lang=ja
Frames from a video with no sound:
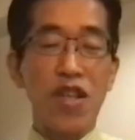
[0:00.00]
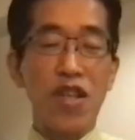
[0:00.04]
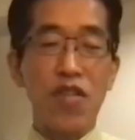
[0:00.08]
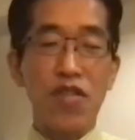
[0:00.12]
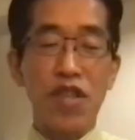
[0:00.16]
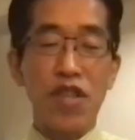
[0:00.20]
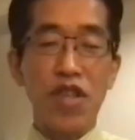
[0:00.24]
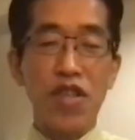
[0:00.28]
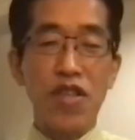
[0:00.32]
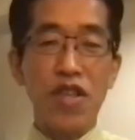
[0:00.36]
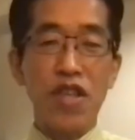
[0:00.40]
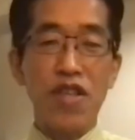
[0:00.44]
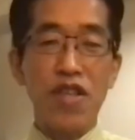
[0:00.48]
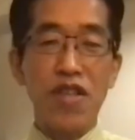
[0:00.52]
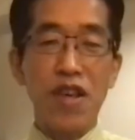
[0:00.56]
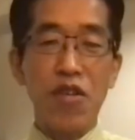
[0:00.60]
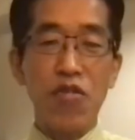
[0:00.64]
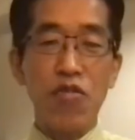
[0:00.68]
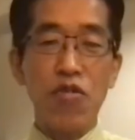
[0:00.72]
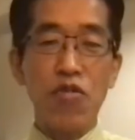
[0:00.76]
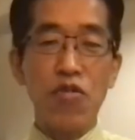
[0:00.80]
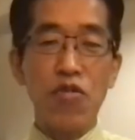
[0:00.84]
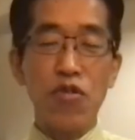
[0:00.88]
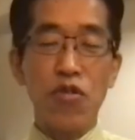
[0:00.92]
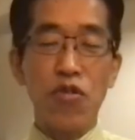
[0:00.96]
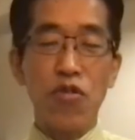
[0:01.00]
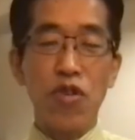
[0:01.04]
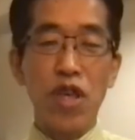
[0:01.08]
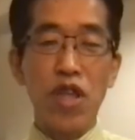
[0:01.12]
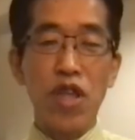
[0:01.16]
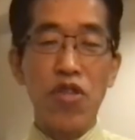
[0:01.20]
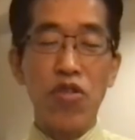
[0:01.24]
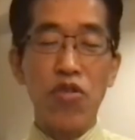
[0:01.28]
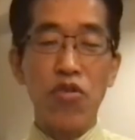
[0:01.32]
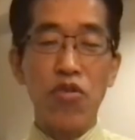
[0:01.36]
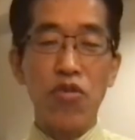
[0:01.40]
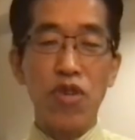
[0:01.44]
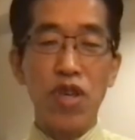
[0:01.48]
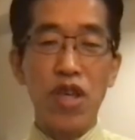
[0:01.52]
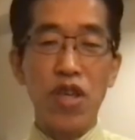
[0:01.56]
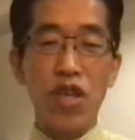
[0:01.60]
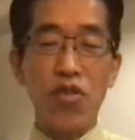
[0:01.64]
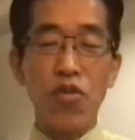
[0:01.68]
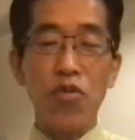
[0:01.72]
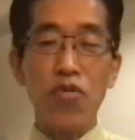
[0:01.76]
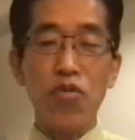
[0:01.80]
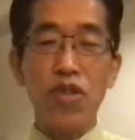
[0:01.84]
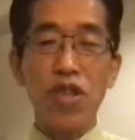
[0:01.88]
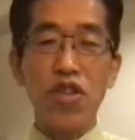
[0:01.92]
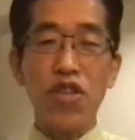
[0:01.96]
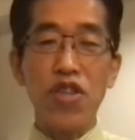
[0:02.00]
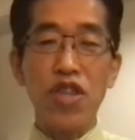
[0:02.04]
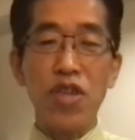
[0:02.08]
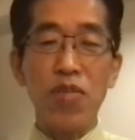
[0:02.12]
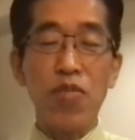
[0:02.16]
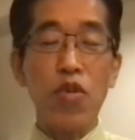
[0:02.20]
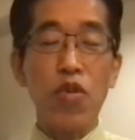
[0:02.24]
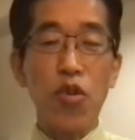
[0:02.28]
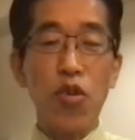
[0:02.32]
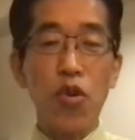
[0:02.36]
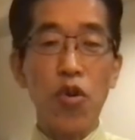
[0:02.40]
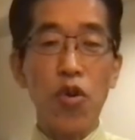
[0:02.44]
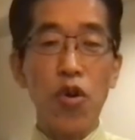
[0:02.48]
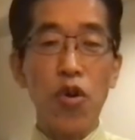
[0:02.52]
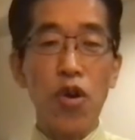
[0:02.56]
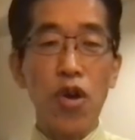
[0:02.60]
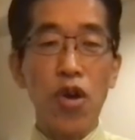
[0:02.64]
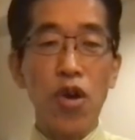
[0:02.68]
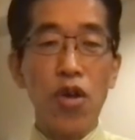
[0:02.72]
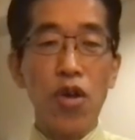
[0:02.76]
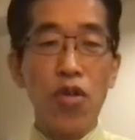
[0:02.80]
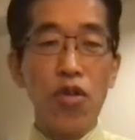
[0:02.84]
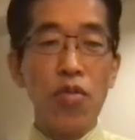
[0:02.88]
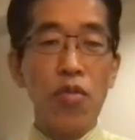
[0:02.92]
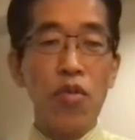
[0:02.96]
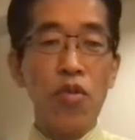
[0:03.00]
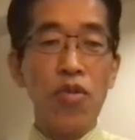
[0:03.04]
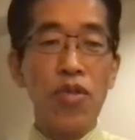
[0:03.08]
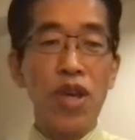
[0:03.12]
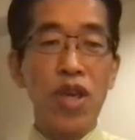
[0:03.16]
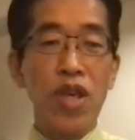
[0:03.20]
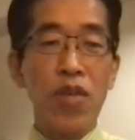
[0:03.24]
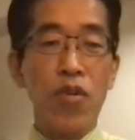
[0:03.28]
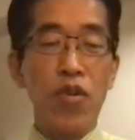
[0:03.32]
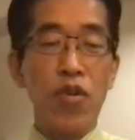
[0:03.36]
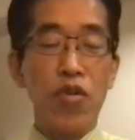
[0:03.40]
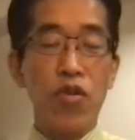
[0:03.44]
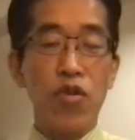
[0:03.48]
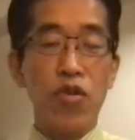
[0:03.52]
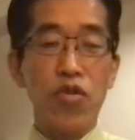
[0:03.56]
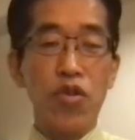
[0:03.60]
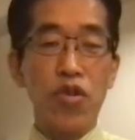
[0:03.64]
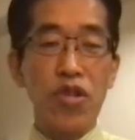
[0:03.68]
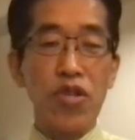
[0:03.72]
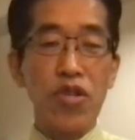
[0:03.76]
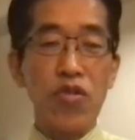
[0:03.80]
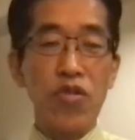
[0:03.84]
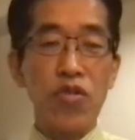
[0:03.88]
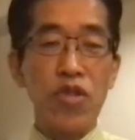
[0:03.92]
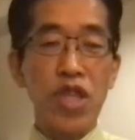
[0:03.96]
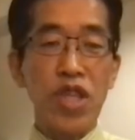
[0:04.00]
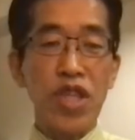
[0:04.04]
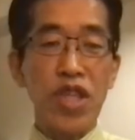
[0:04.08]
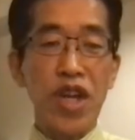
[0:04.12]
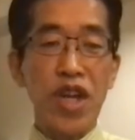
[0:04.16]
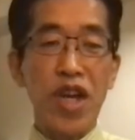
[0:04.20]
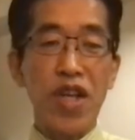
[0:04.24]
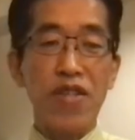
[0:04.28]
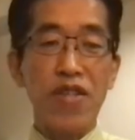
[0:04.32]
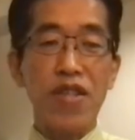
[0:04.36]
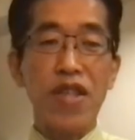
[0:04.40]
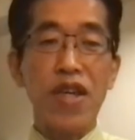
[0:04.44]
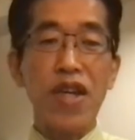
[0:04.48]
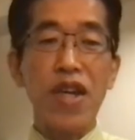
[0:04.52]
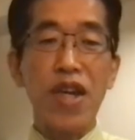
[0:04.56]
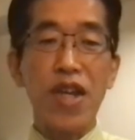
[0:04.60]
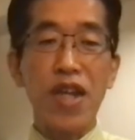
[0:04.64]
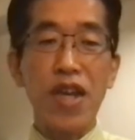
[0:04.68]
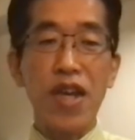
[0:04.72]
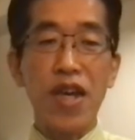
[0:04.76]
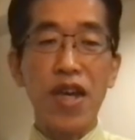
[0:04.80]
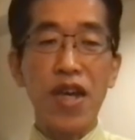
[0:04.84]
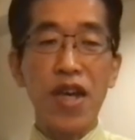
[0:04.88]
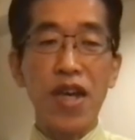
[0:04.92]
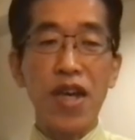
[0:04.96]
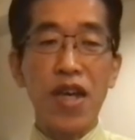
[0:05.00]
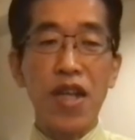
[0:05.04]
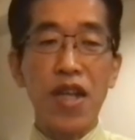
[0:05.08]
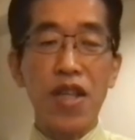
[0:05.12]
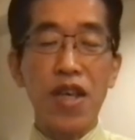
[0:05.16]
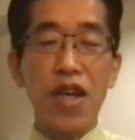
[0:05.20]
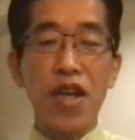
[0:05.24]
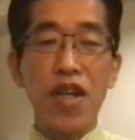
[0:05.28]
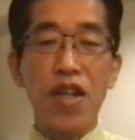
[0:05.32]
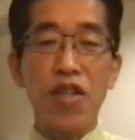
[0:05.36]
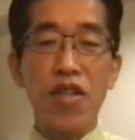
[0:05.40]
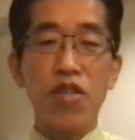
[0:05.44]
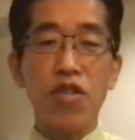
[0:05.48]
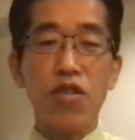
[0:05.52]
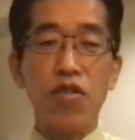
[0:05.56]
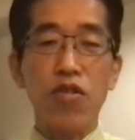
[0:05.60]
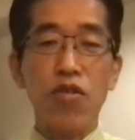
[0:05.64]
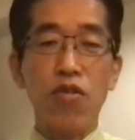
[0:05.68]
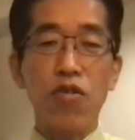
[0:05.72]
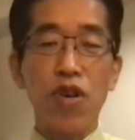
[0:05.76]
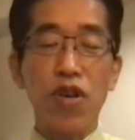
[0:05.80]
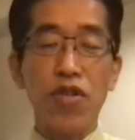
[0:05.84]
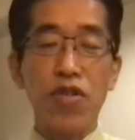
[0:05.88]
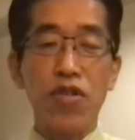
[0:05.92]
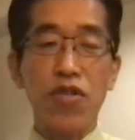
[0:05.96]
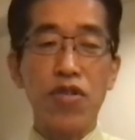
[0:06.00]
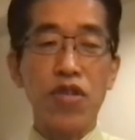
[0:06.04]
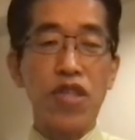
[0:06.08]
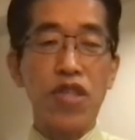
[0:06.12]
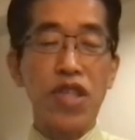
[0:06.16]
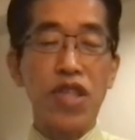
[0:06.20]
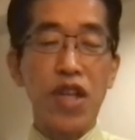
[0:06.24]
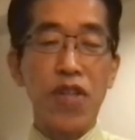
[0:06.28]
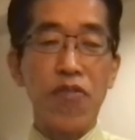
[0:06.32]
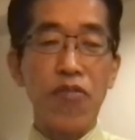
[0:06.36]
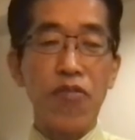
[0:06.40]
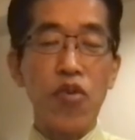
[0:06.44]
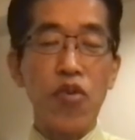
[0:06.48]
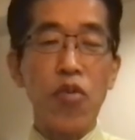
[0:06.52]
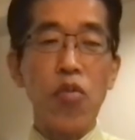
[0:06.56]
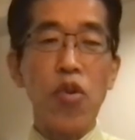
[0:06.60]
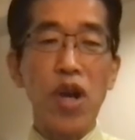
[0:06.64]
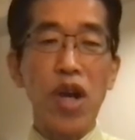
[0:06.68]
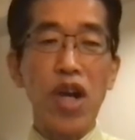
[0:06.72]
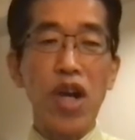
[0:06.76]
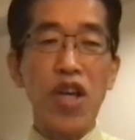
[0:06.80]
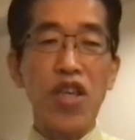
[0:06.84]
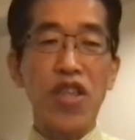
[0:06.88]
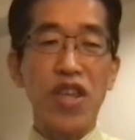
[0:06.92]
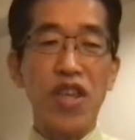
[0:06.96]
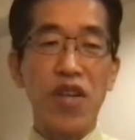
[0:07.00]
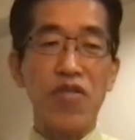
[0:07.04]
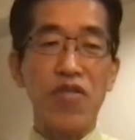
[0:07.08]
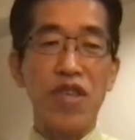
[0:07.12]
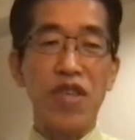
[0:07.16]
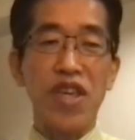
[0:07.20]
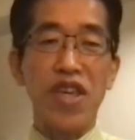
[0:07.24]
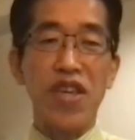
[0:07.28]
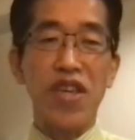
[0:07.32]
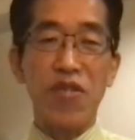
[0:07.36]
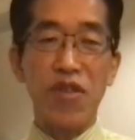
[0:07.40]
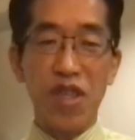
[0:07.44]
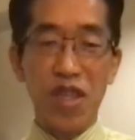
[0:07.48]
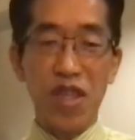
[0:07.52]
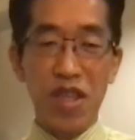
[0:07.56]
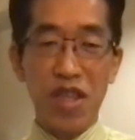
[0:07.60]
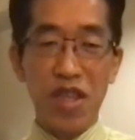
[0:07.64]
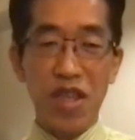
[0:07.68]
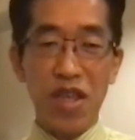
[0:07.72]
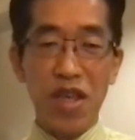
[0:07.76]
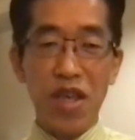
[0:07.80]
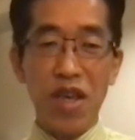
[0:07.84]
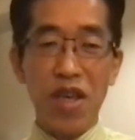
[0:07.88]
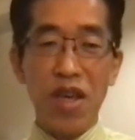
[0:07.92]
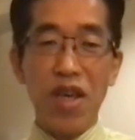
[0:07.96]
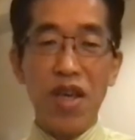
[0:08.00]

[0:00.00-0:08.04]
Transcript: んって政策論争の延長で当然地元の問題にもいろいろ取り組んでいたはずだから、だから強いのが続いたとも解釈できるし、